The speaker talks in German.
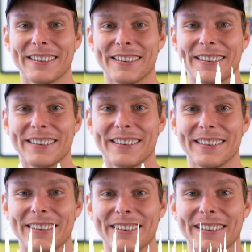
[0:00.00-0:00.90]
Nun
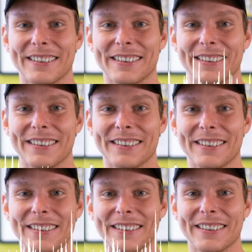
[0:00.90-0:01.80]
lebst du seit
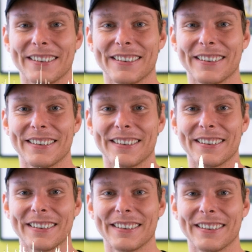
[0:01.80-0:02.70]
ein paar Jahren
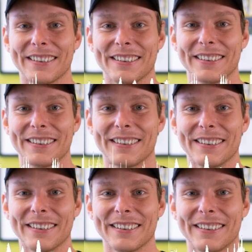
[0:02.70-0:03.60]
in Hamburg. Wann
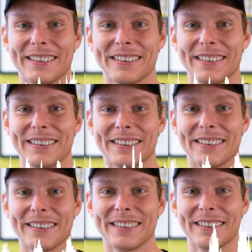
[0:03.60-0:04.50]
hast du das erste Mal
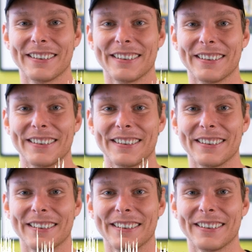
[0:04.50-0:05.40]
überhaupt Kontakt
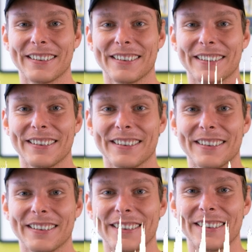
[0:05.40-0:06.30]
gehabt? Hast du schon als
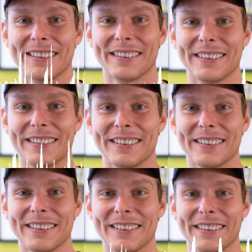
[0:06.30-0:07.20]
Jugendlicher wahrgenommen,
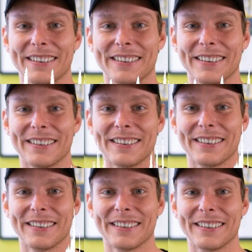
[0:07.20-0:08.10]
dass da auch noch eine sehr
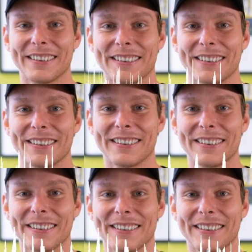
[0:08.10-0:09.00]
attraktive Stadt
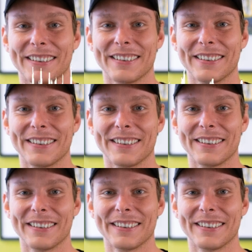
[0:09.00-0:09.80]
irgendwo in Deutschland ist?